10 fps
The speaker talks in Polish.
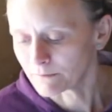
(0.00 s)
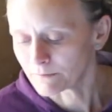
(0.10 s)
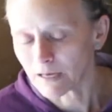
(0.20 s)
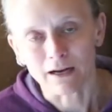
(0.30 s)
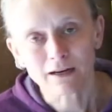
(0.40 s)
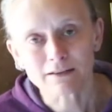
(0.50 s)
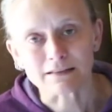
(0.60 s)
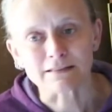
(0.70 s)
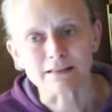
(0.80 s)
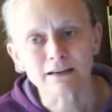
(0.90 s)
Ale
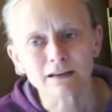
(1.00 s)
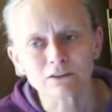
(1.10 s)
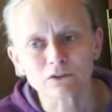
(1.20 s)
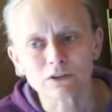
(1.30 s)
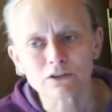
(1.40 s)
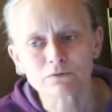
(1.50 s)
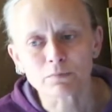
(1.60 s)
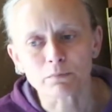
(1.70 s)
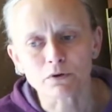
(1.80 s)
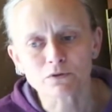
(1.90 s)
Segel to też po
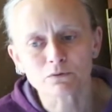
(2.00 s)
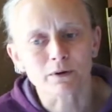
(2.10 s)
prostu